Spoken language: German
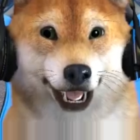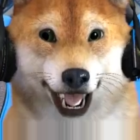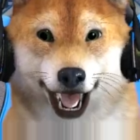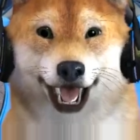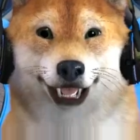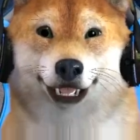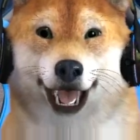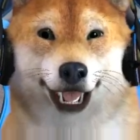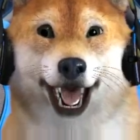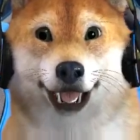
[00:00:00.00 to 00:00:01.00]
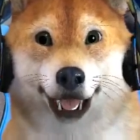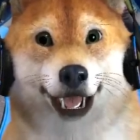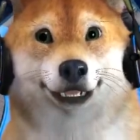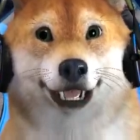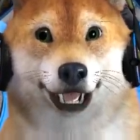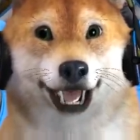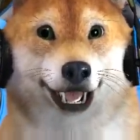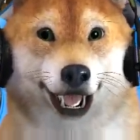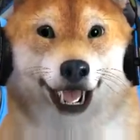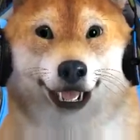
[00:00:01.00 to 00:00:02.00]
Er hat überhaupt keinen Bock auf diesen Job,
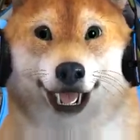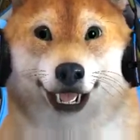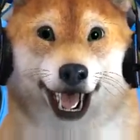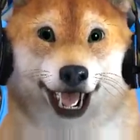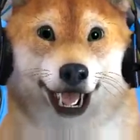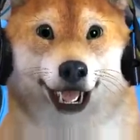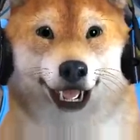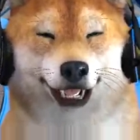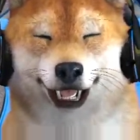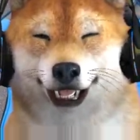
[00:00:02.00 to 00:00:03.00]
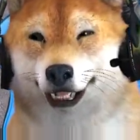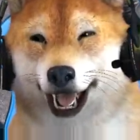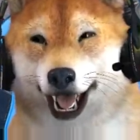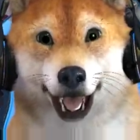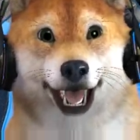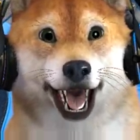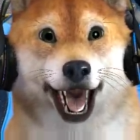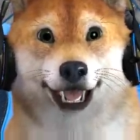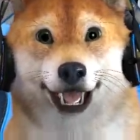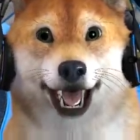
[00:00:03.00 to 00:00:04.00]
glaube ich, so der Jens Jansen. Aber er
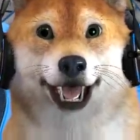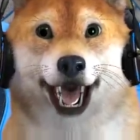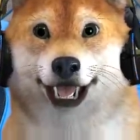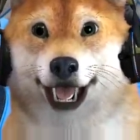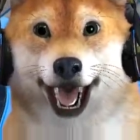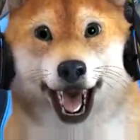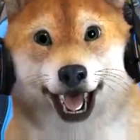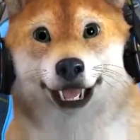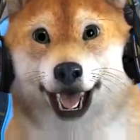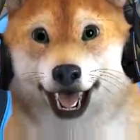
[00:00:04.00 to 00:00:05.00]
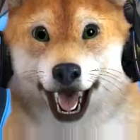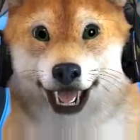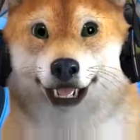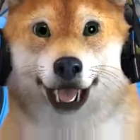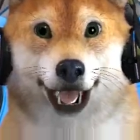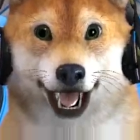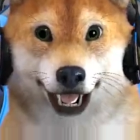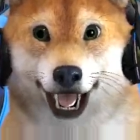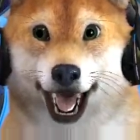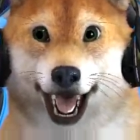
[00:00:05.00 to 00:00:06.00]
muss ja auch irgendwie sein Geld verdienen. Also fahren wir jetzt.
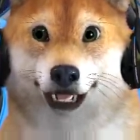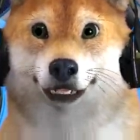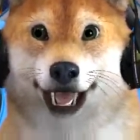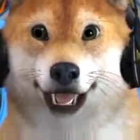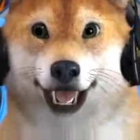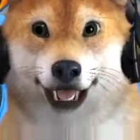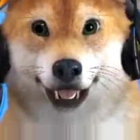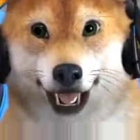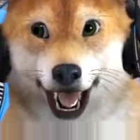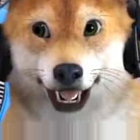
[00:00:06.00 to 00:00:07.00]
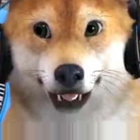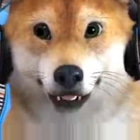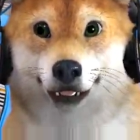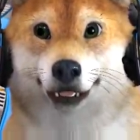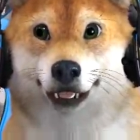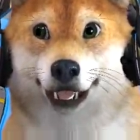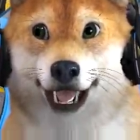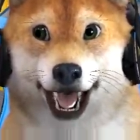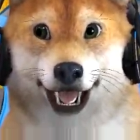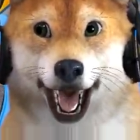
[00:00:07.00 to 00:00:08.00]
Da gucke ich mal die Leute hier an. Die
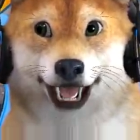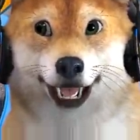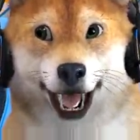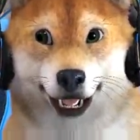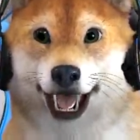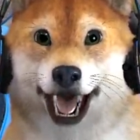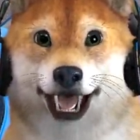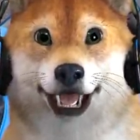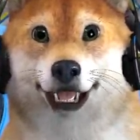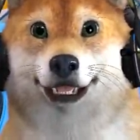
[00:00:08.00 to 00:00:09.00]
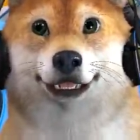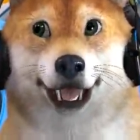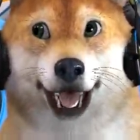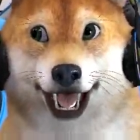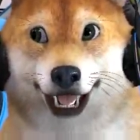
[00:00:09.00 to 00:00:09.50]
reden mal Anhut mir. ganzen